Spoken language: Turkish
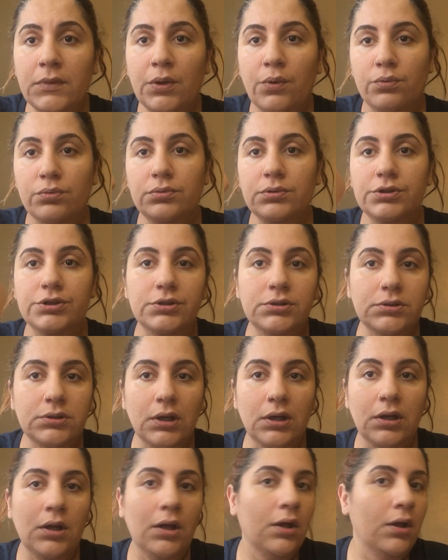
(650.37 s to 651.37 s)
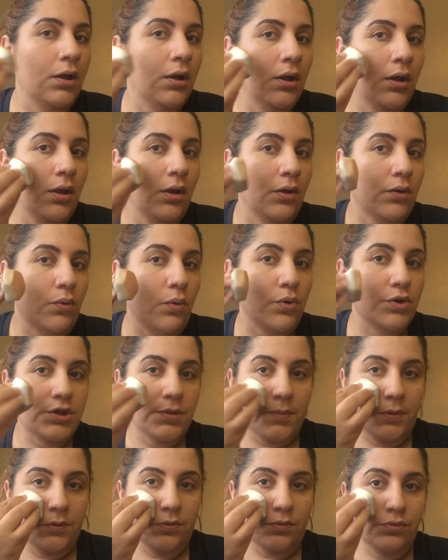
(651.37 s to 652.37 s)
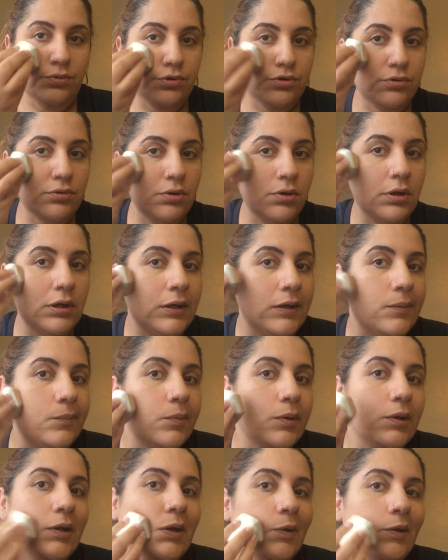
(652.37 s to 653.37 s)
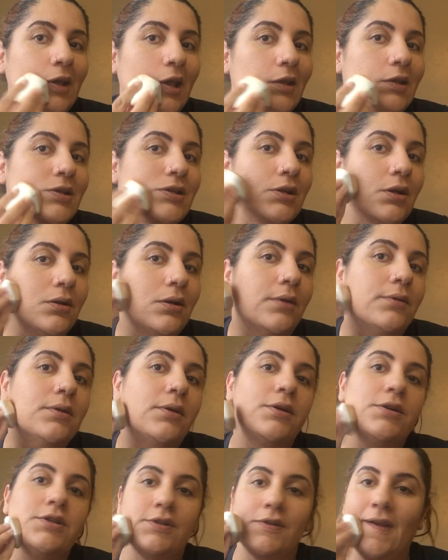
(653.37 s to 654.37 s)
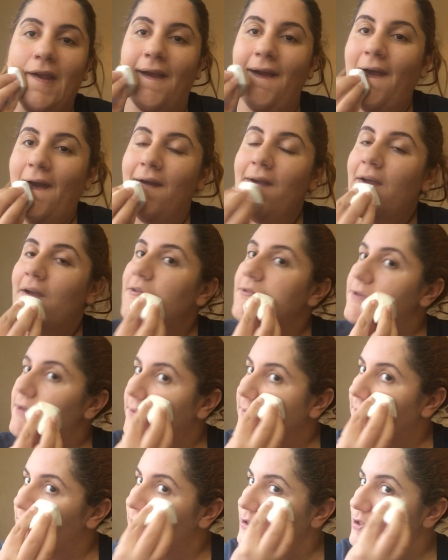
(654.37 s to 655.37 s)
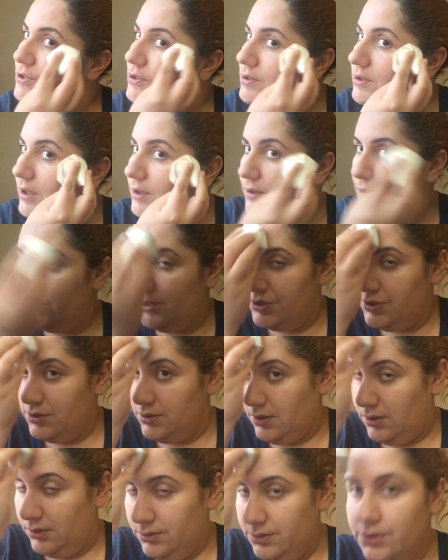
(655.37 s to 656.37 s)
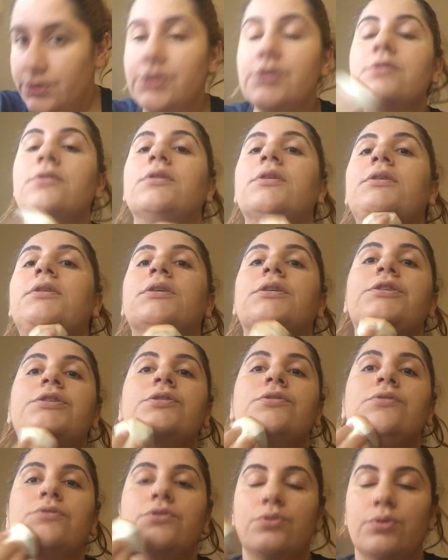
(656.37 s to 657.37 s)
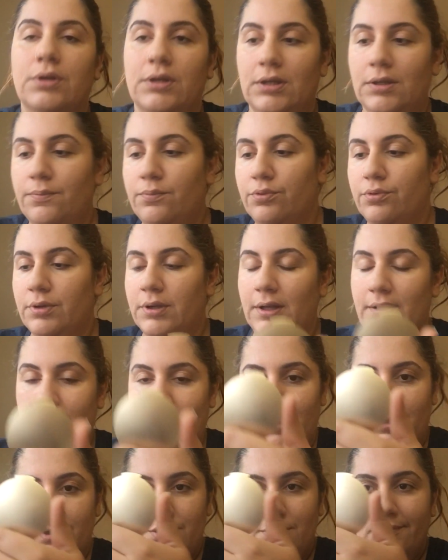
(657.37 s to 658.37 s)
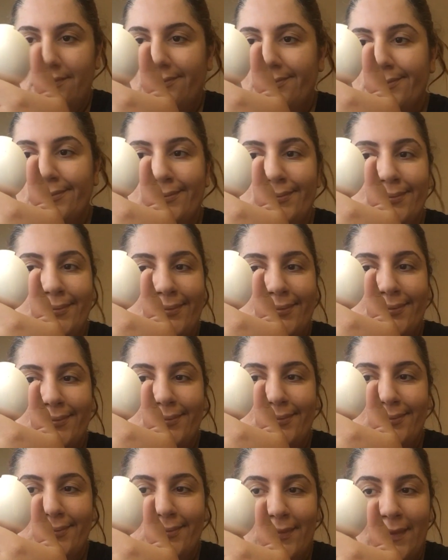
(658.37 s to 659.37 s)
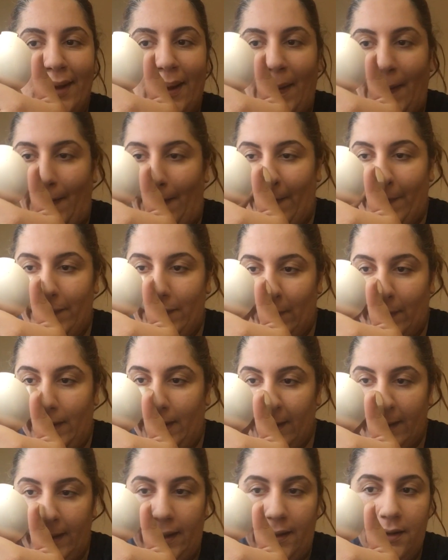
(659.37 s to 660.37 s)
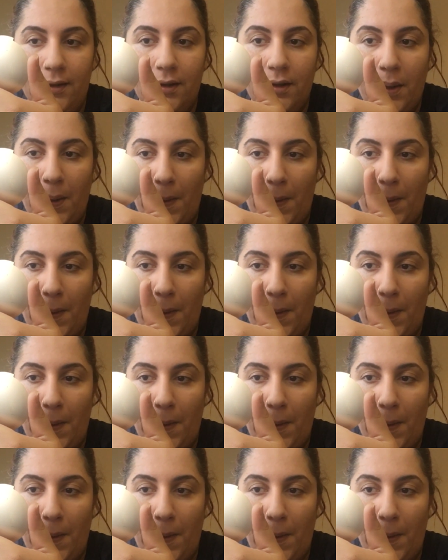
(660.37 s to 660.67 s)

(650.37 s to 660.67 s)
onun dışında kocaman oluşu böyle geniş alanlar için iyi. Çene için, yanak için, alın için, gıdık için çok iyi. Burun kenarı için çok iyi değil.